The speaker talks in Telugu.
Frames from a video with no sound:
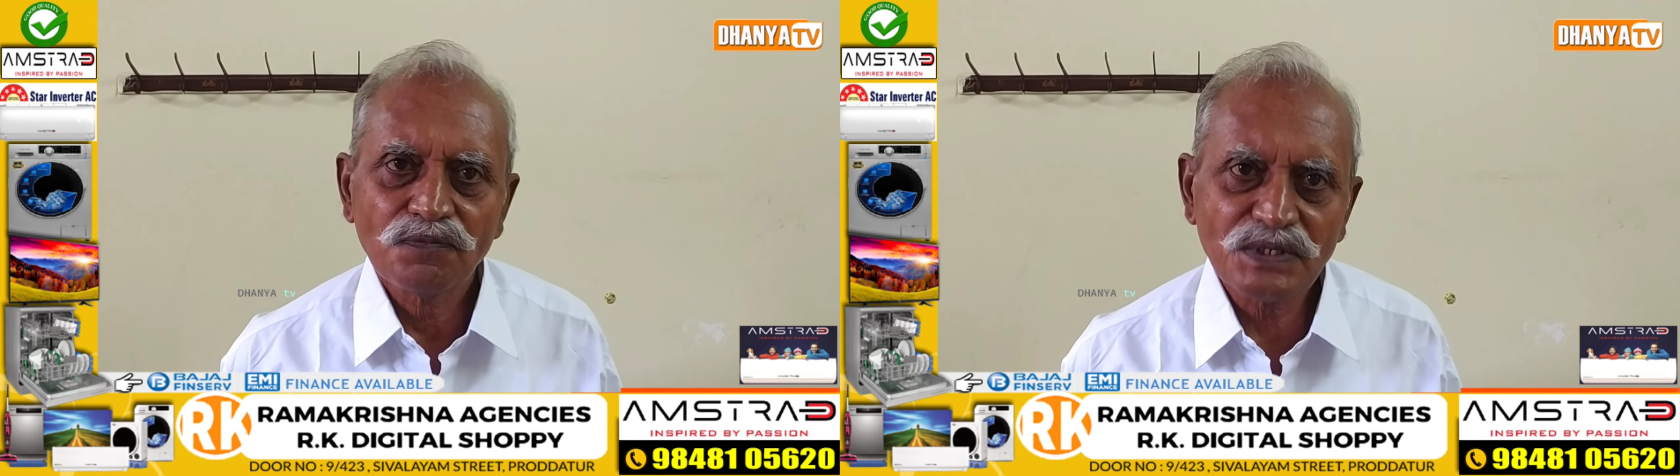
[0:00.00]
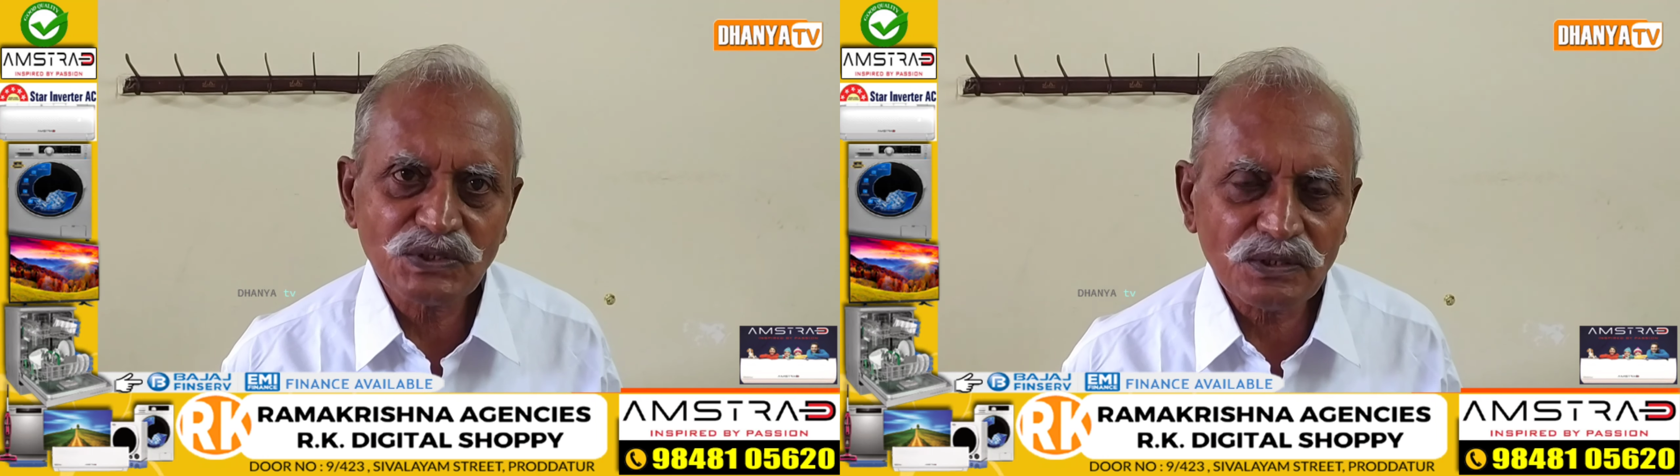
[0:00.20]

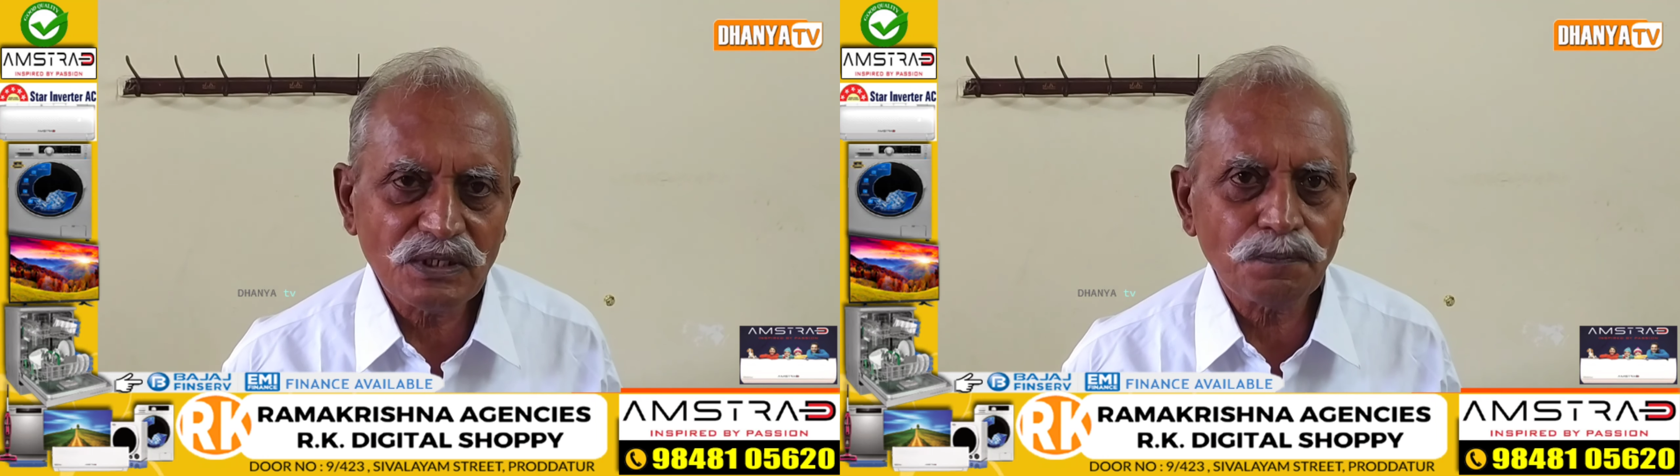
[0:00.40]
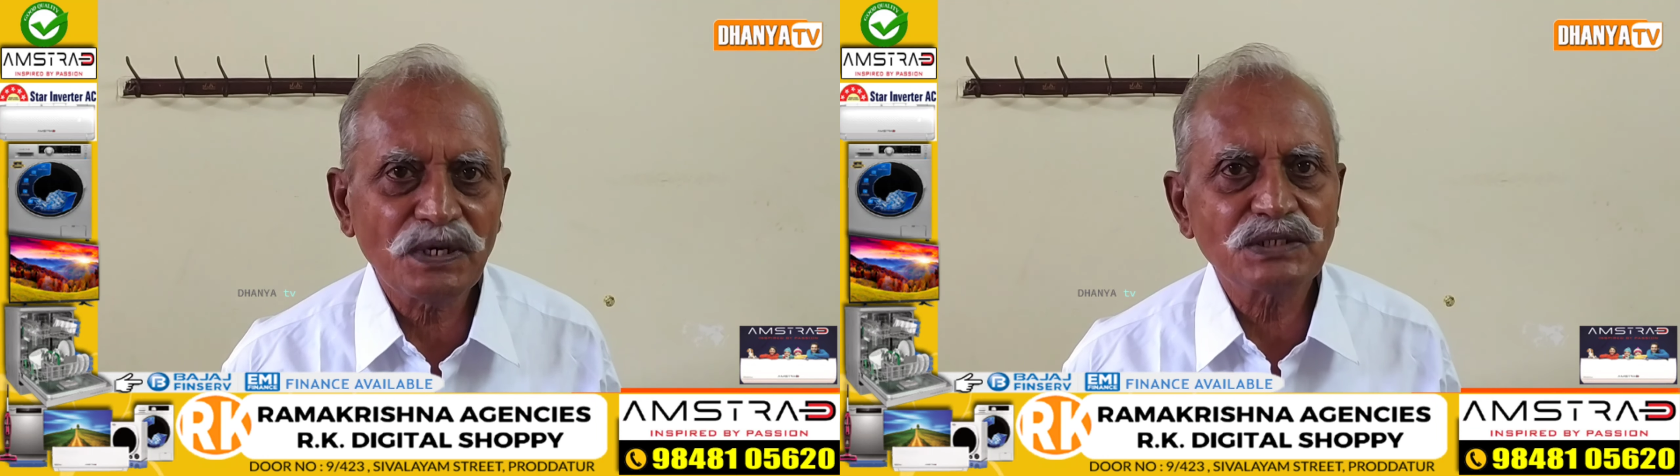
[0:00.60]
ఫిక్స్డ్
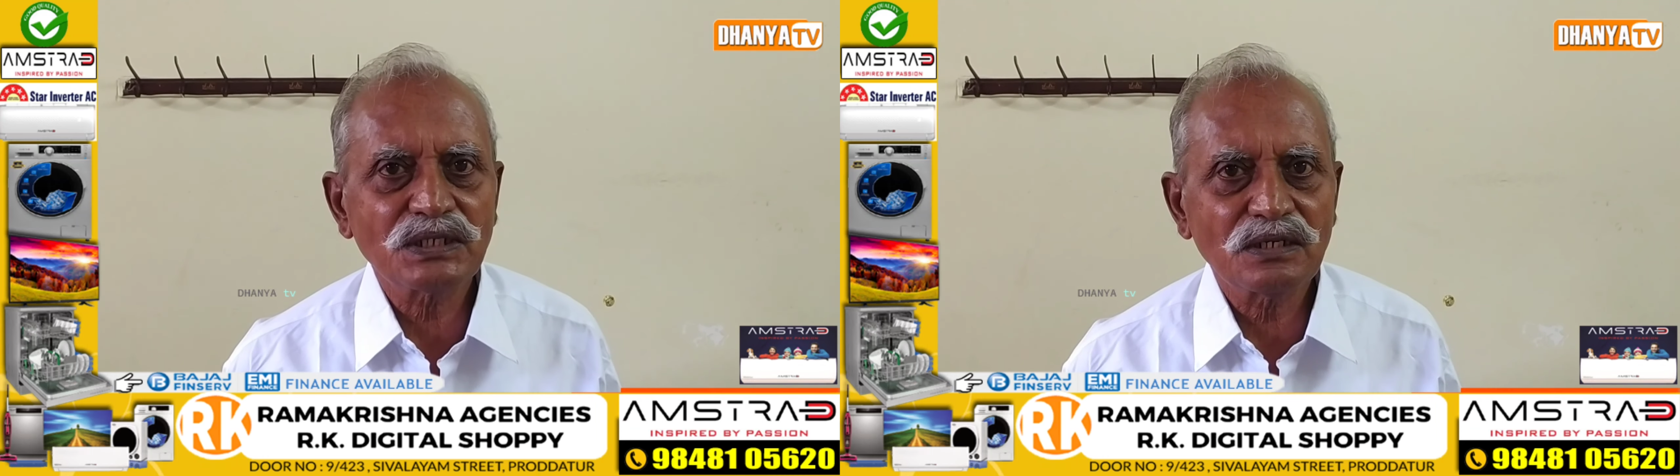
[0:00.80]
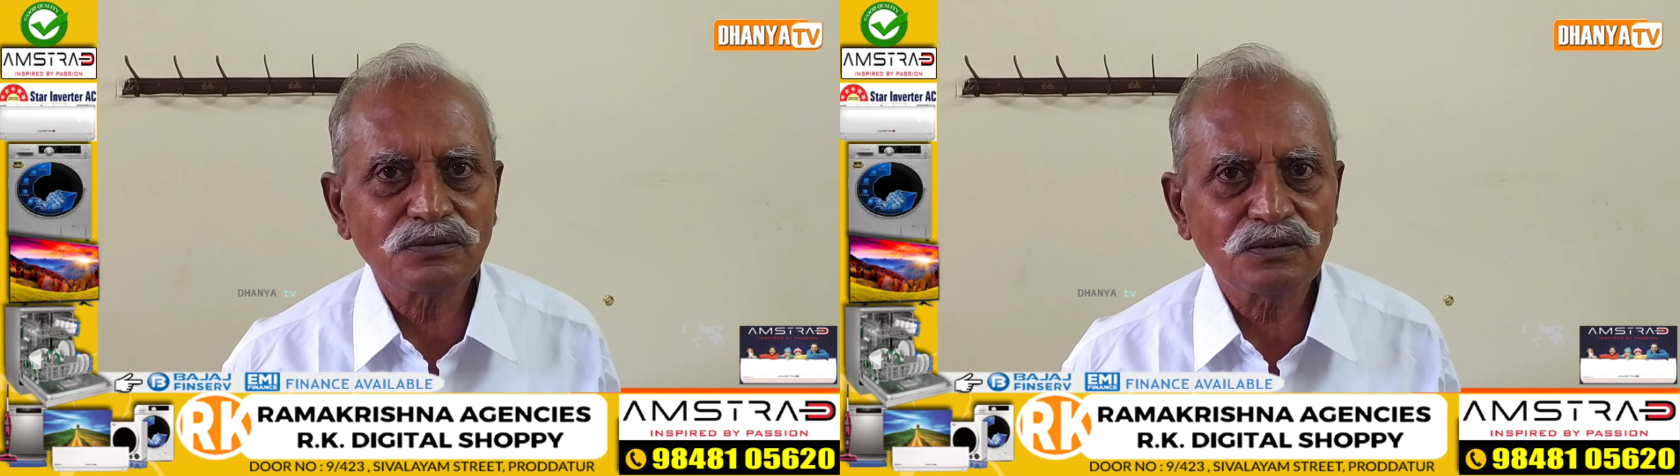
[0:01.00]

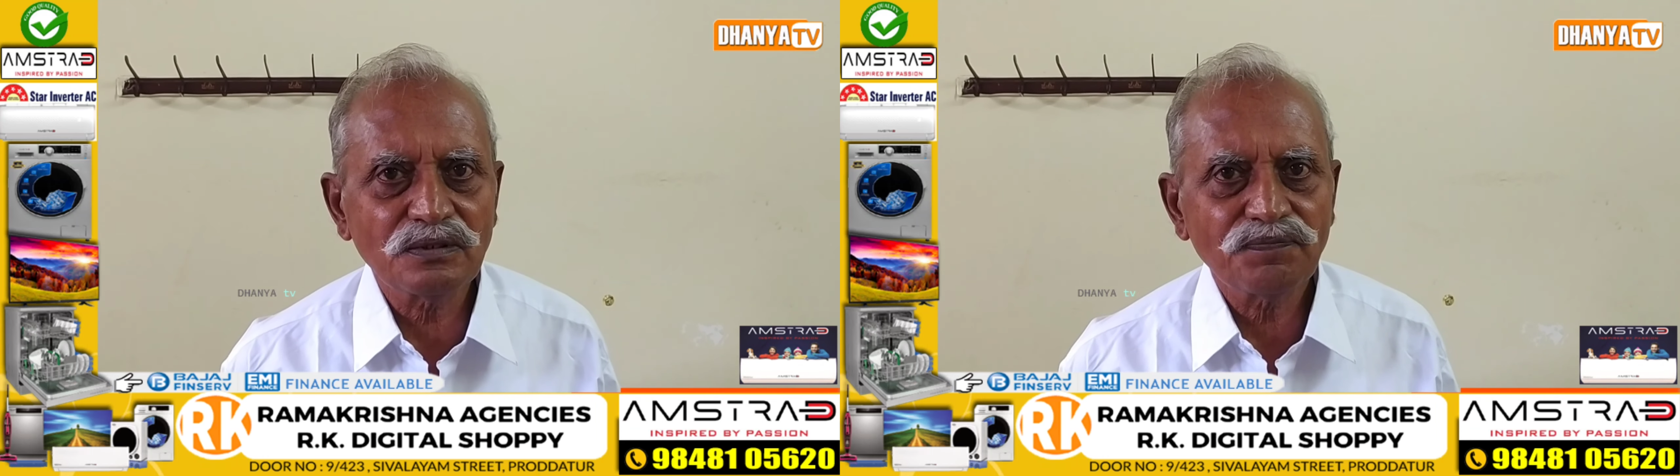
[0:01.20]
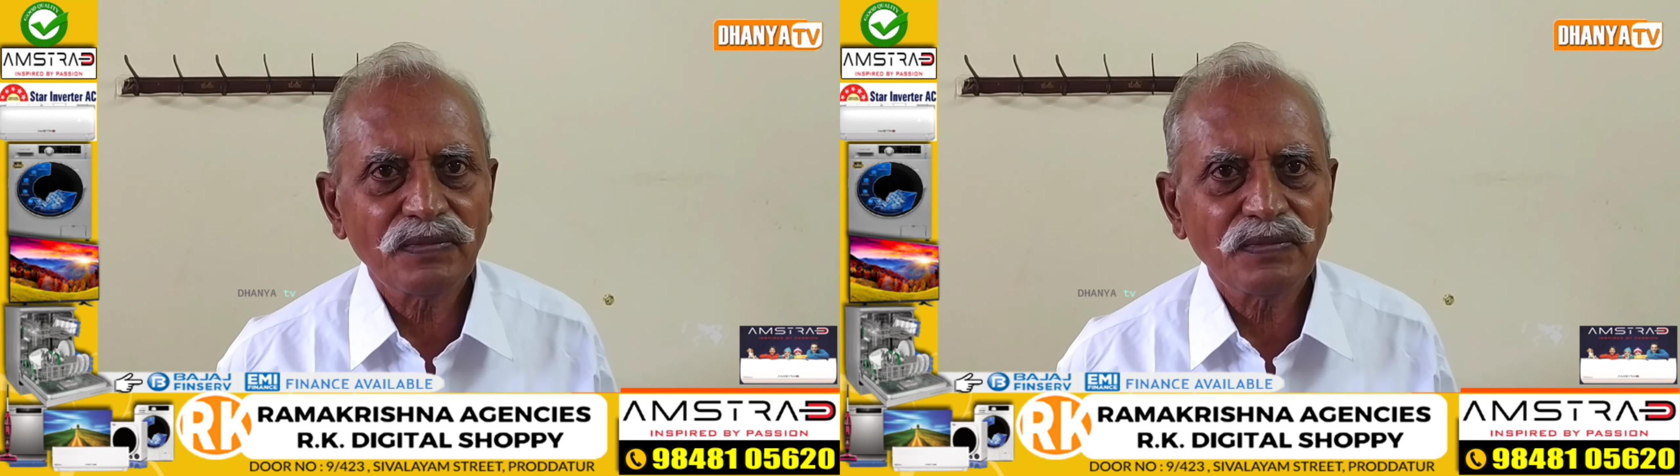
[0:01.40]
డిపాజిట్లతో